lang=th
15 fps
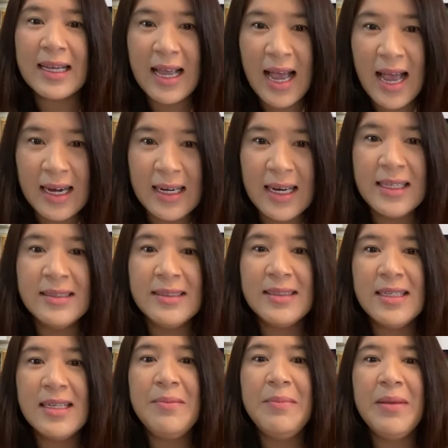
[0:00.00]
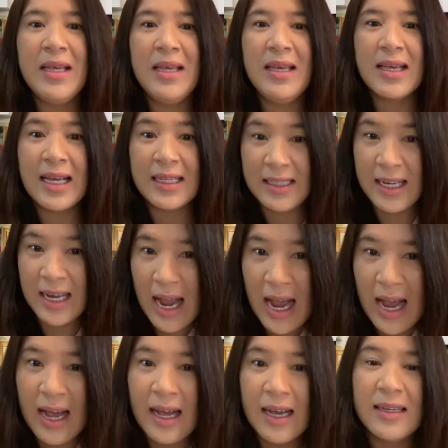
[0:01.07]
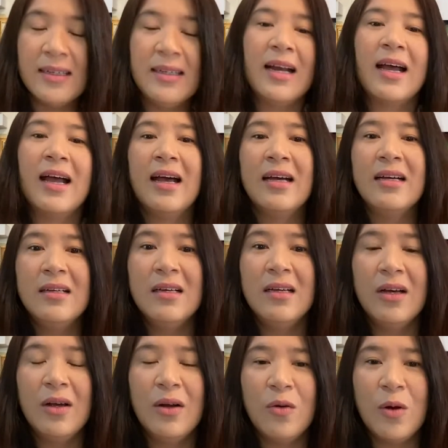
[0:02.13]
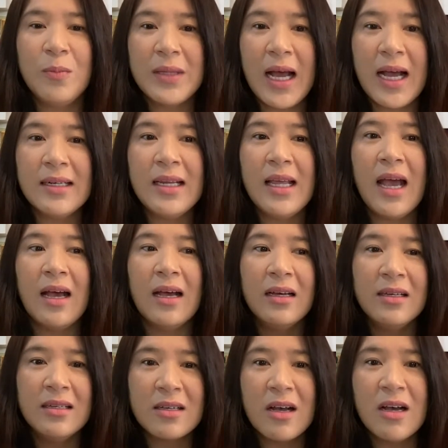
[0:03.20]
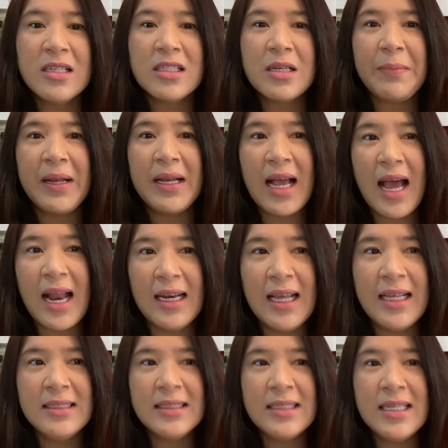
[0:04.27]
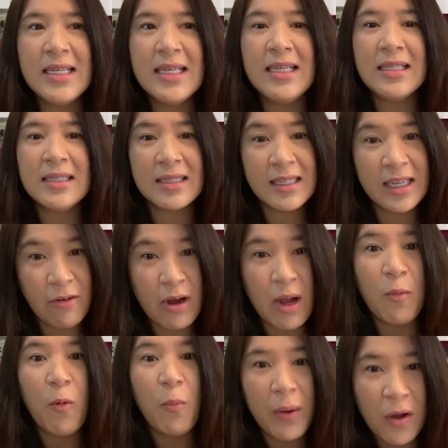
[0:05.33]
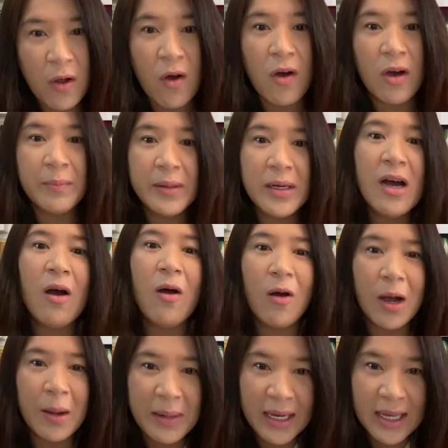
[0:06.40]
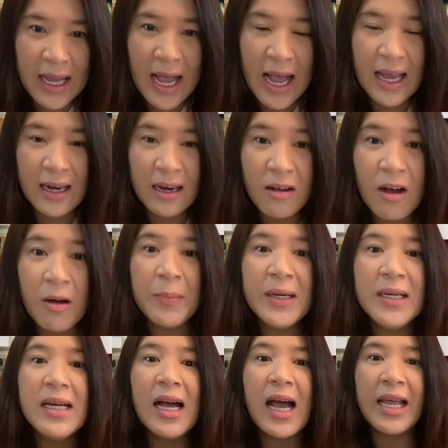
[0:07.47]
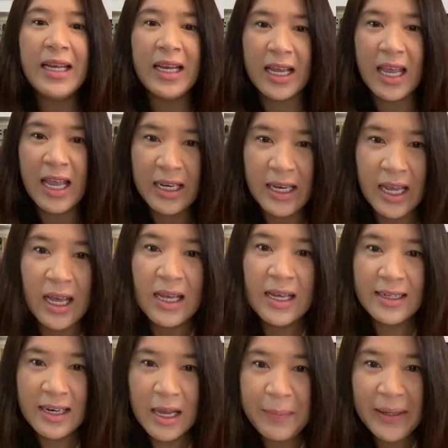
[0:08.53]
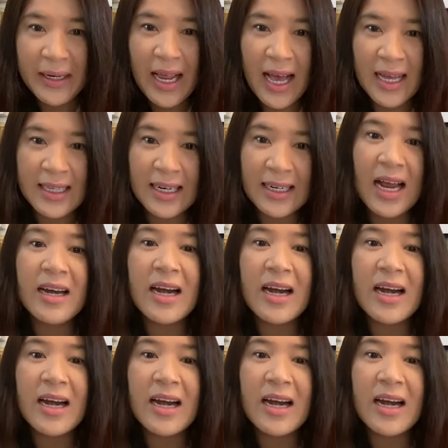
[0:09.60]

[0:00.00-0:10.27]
การเล่นที่มีกติกานะคะ รวมทั้งเนี่ยก็จะเป็นการเล่นที่เกี่ยวกับอุปกรณ์ เพื่อออกกำลังกาย แล้วก็เพื่อให้เด็กเองเนี่ยได้พัฒนาทางด้าน